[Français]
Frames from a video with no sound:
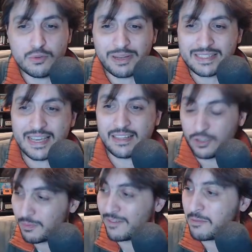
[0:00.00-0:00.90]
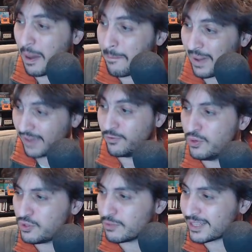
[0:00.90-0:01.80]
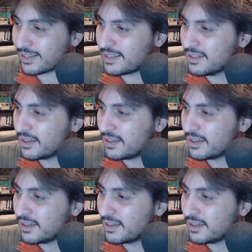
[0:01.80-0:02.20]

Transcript: Pazen ne m'avait pas prévenu ce matin,